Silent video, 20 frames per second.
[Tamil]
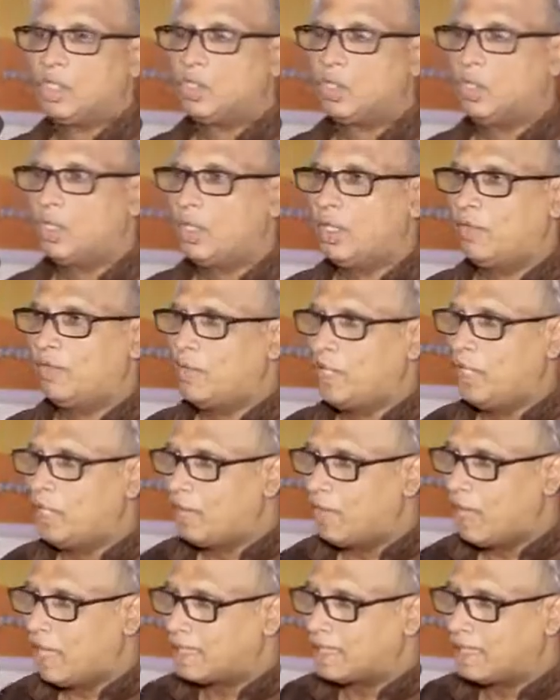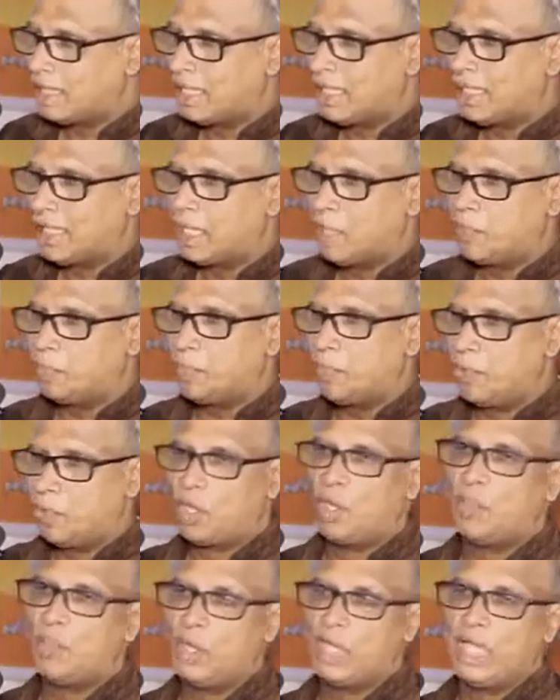சொந்த வீடு வாசல்களுக்கு
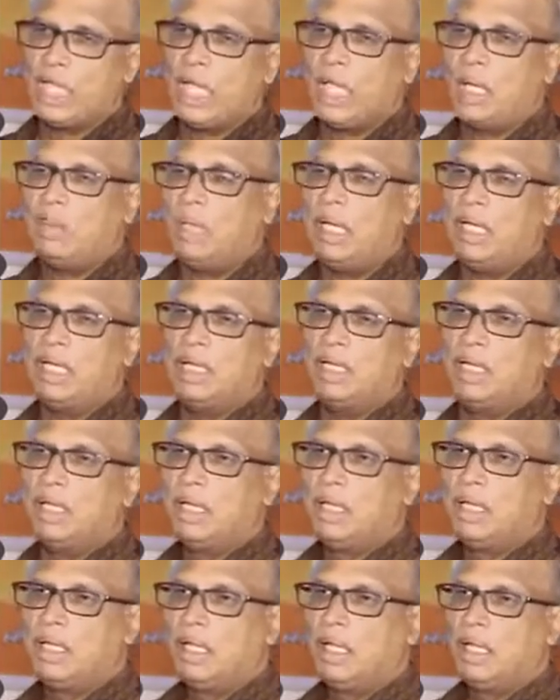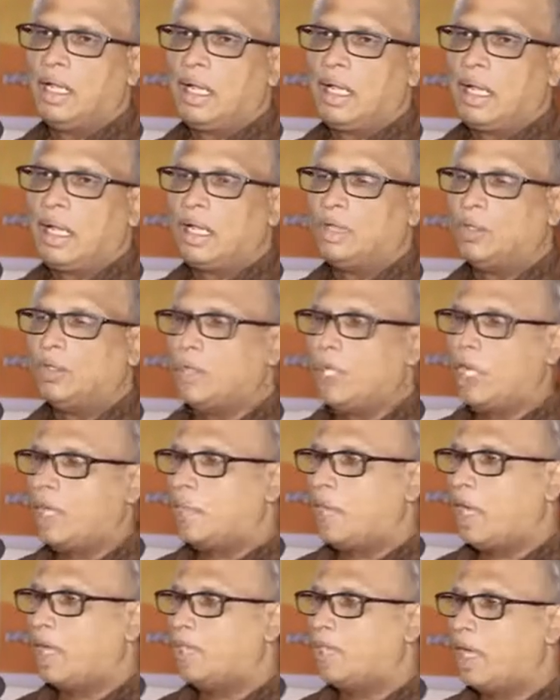போக முடியாமல் அது
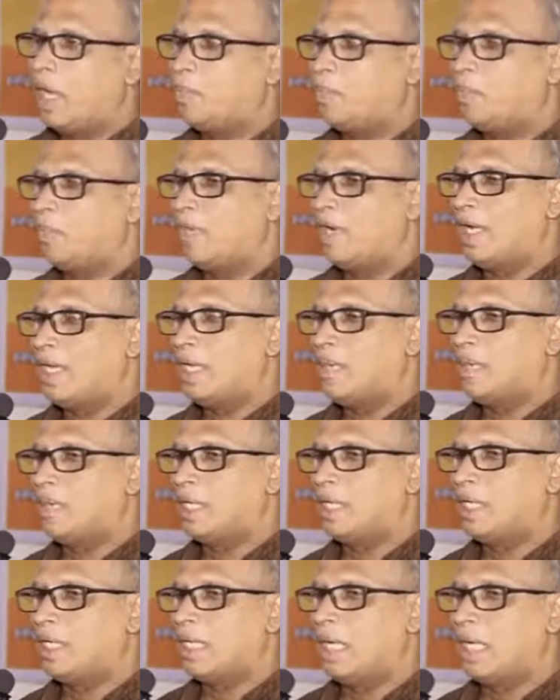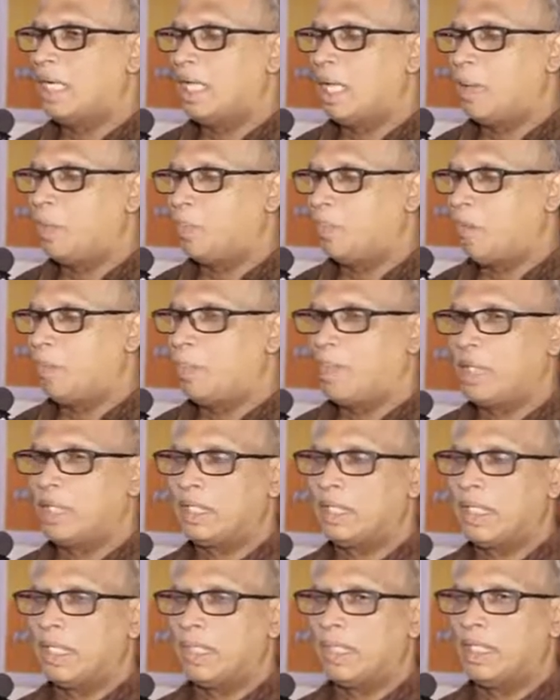உயர் பாதுகாப்பு வலயம் என்று எங்களை
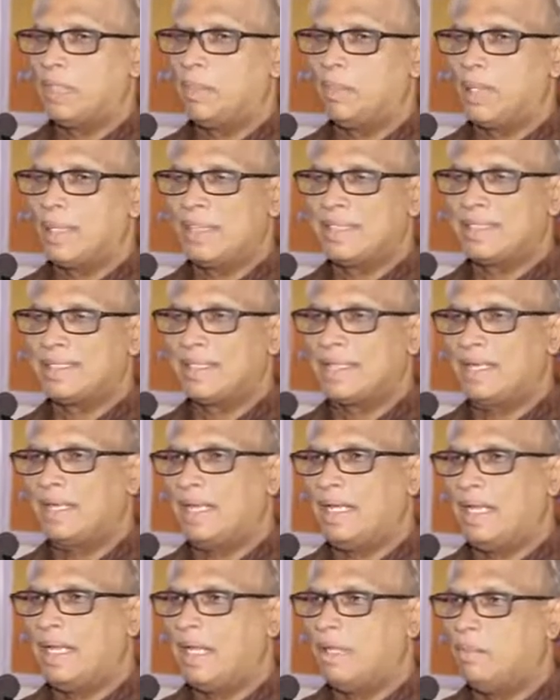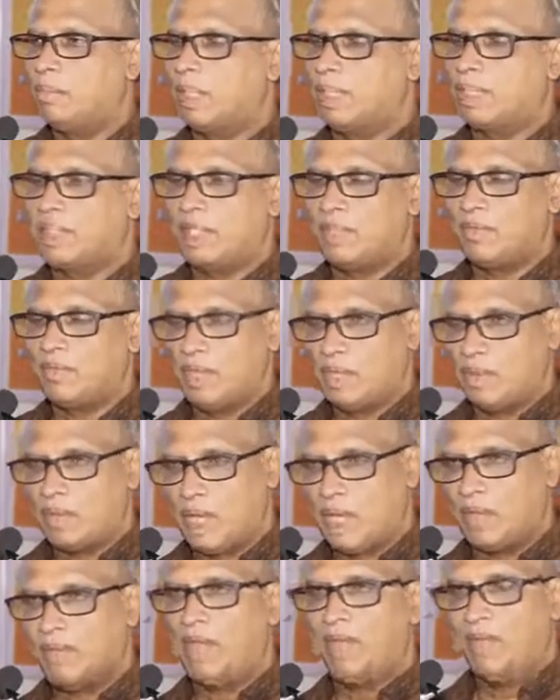அப்புறப்படுத்தி இருந்த பிரதேசங்களில் எண்பது
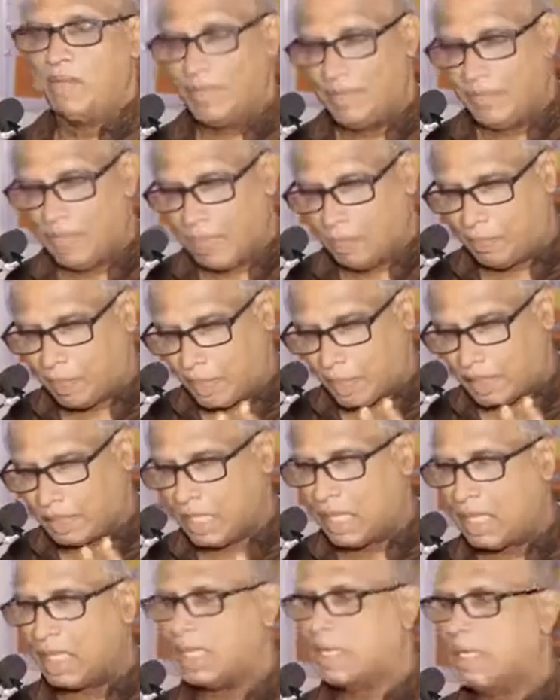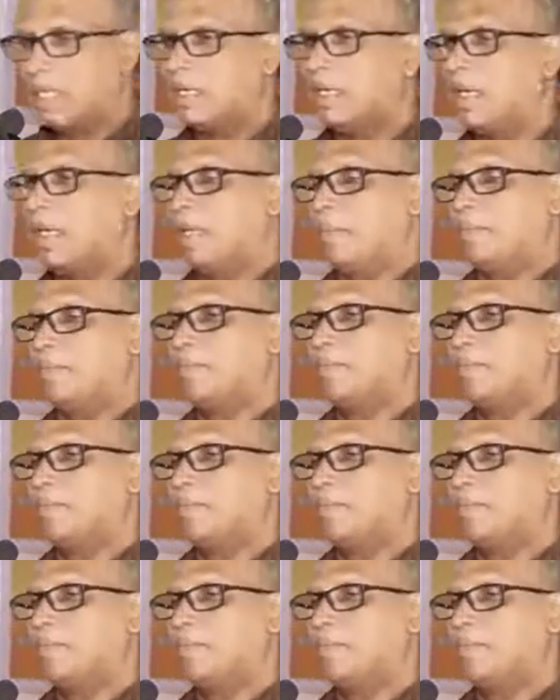சதவீதமானவை விடுவிக்கப்பட்டு தான் இருக்கின்றன